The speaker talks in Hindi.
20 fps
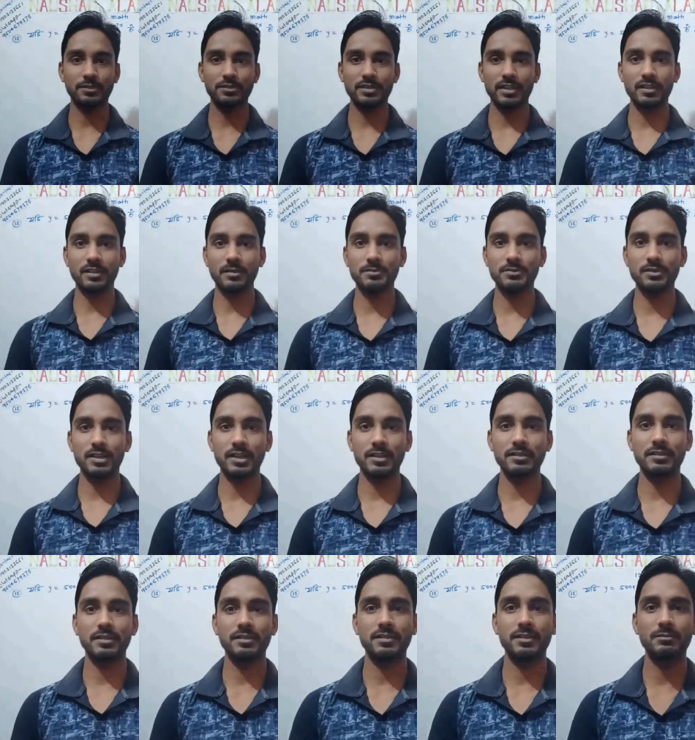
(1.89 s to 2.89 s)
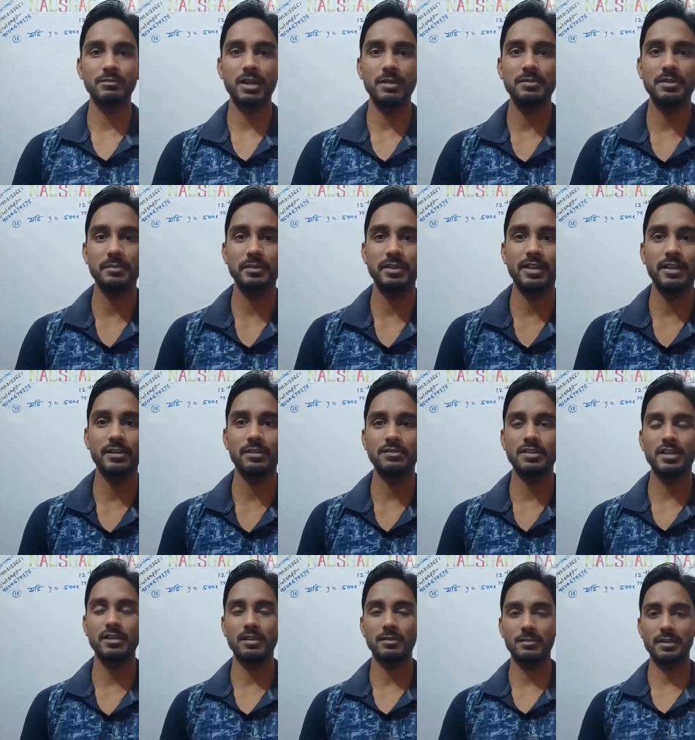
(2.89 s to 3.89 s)
नौसाद आलम स्वागत करता हूँ आप सभी का
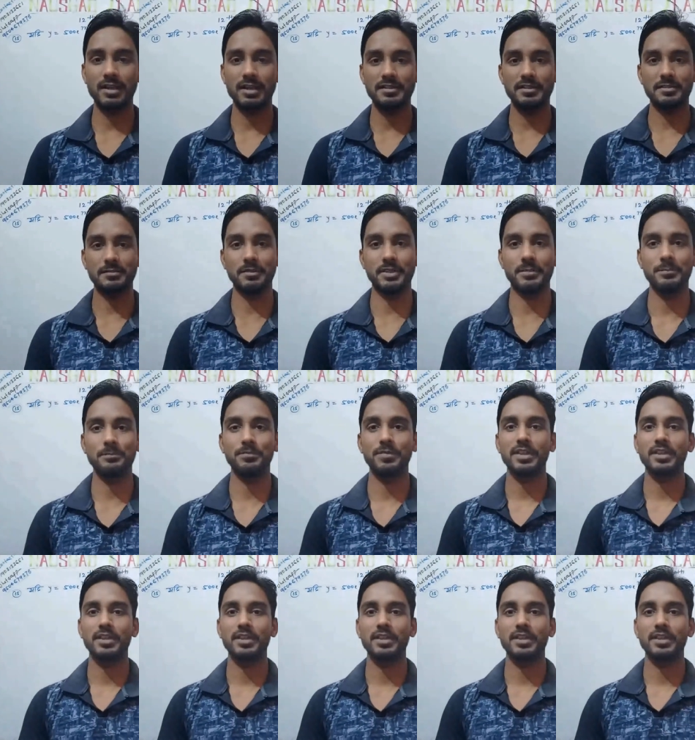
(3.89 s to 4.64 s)
नौसाद आलम क्लासेस में